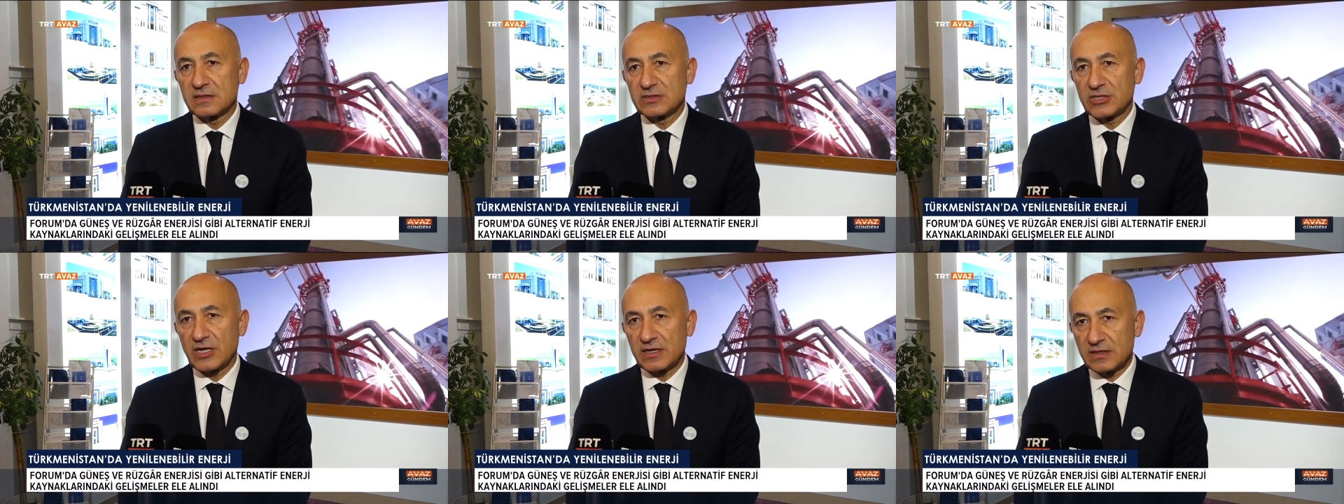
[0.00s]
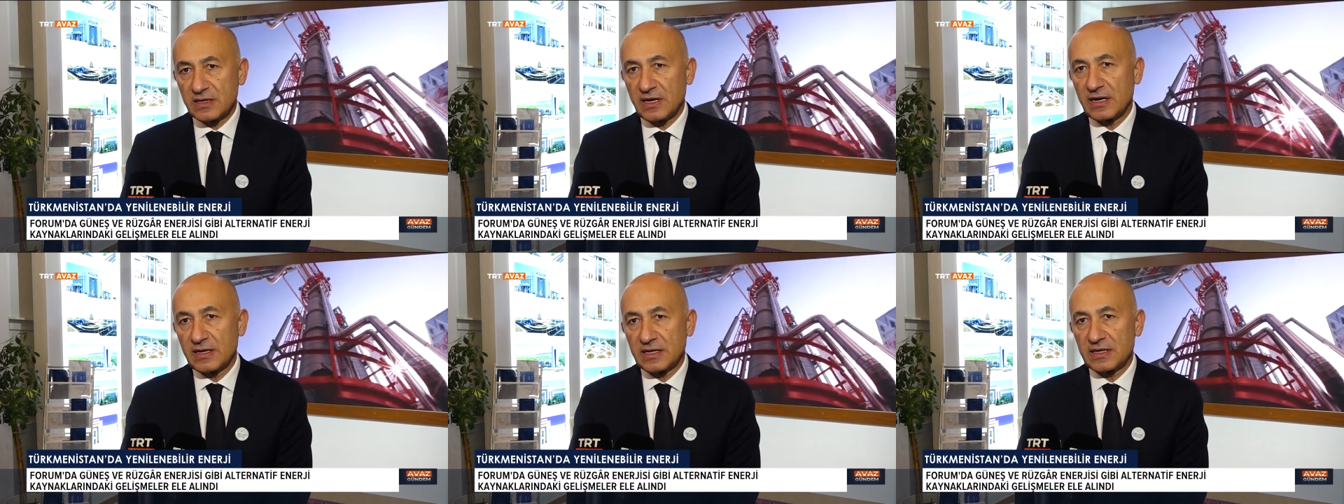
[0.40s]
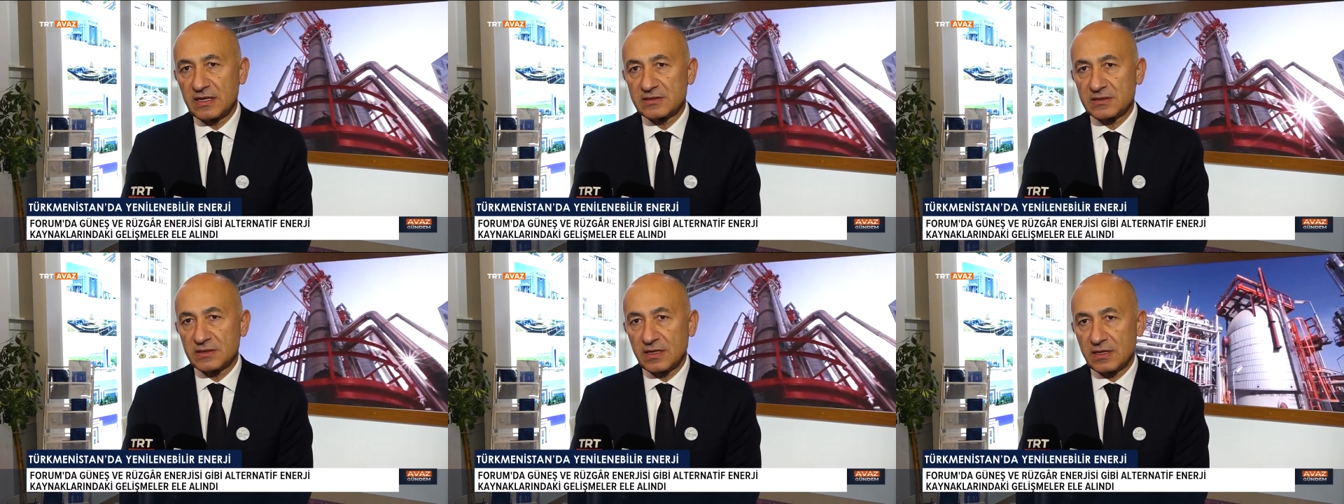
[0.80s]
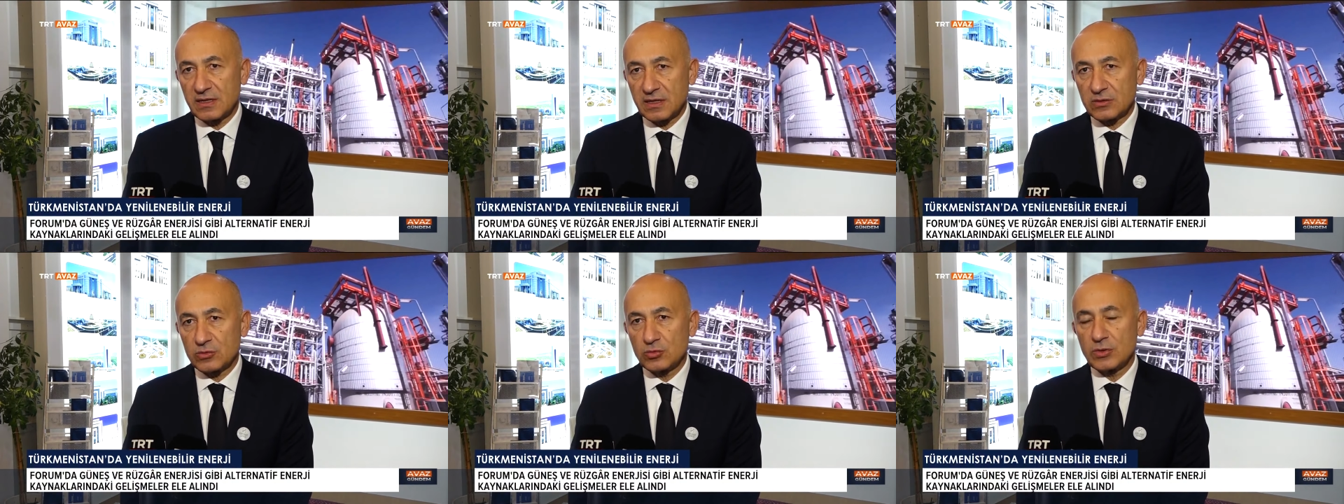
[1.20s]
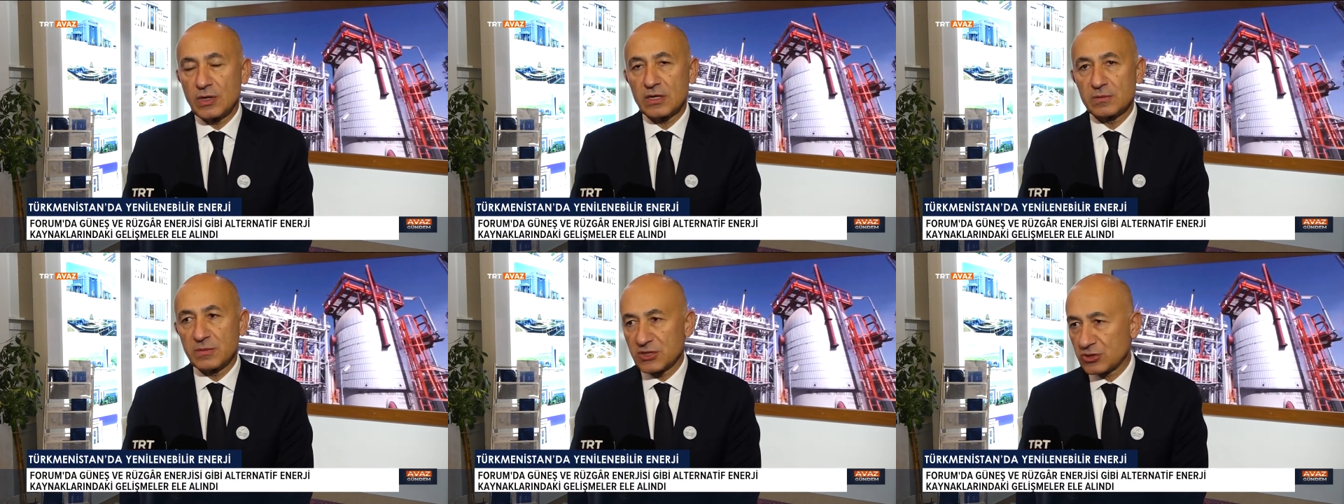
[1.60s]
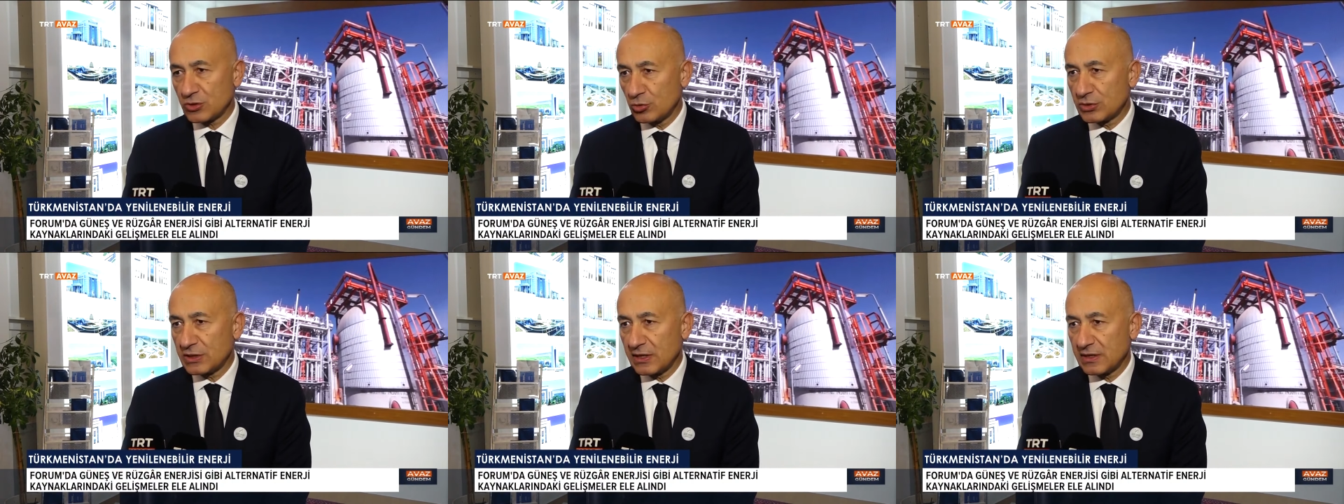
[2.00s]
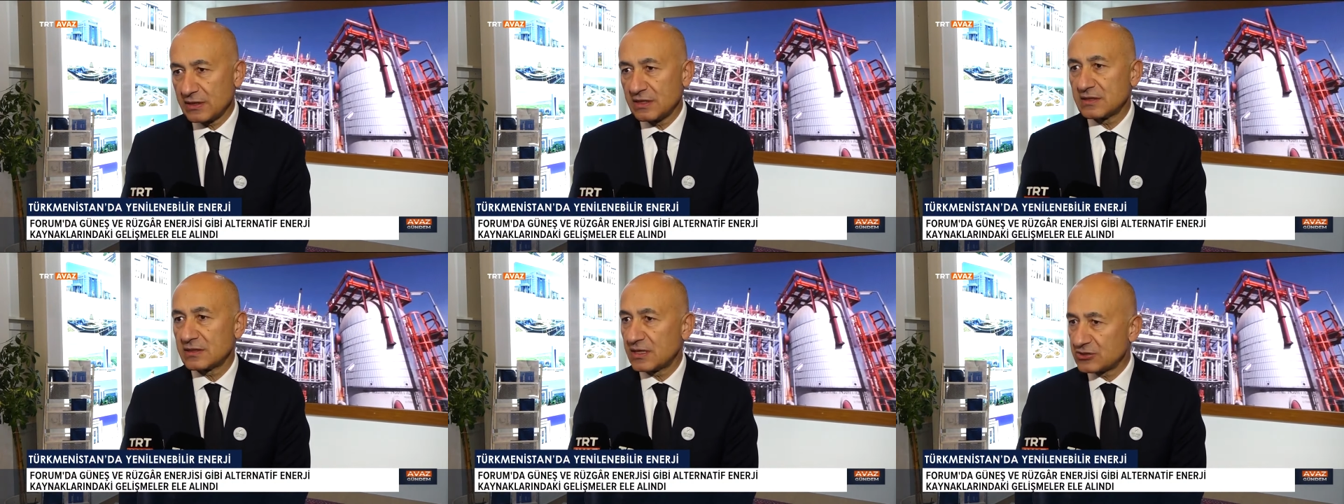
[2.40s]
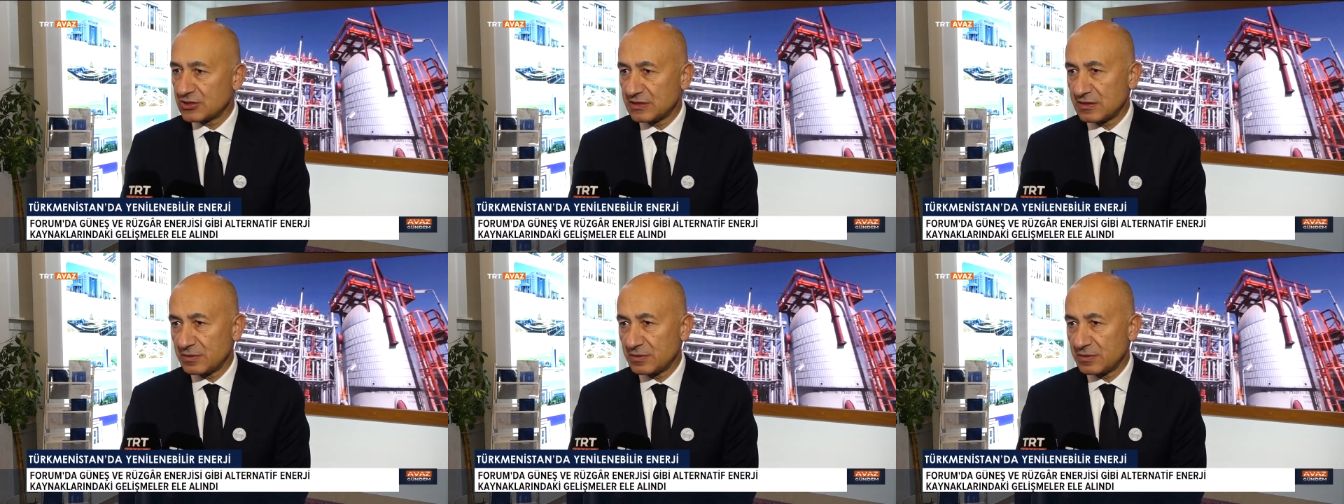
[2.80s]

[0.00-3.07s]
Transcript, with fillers: ticari hale getirilerek dünyanın başka ülkelerine ihraç